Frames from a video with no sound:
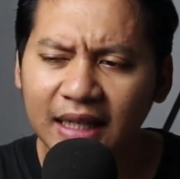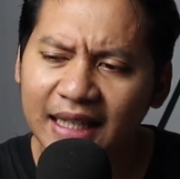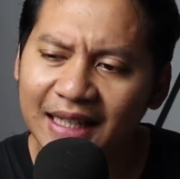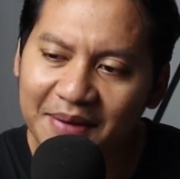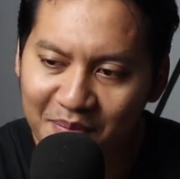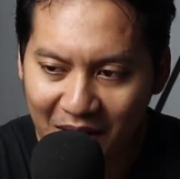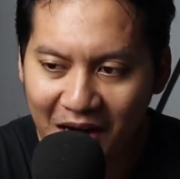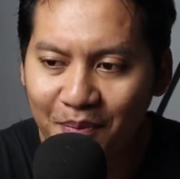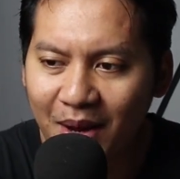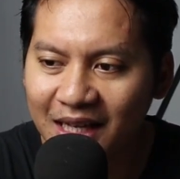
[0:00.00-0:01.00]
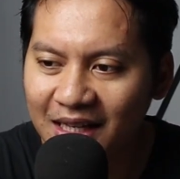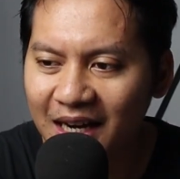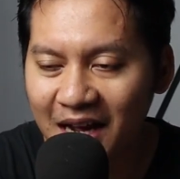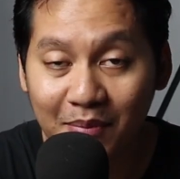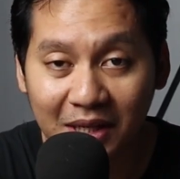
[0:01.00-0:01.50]
Ini mana kepalanya
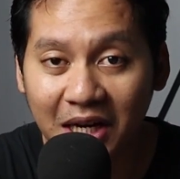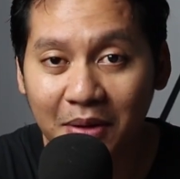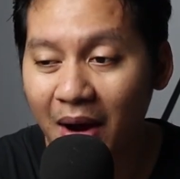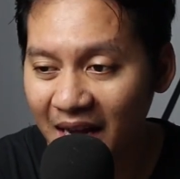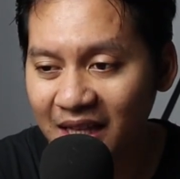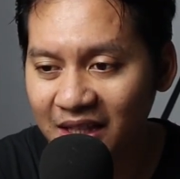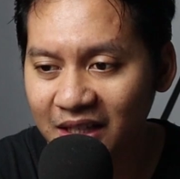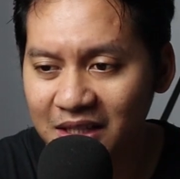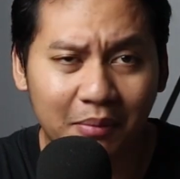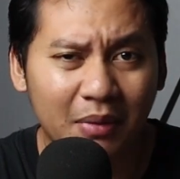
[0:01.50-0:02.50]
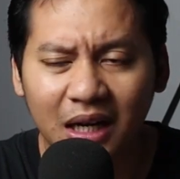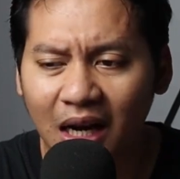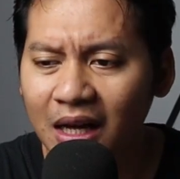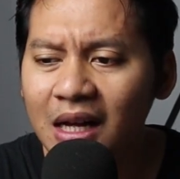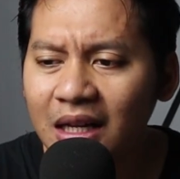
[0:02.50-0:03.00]
kan ngambil dari mayat ya, serem banget lah.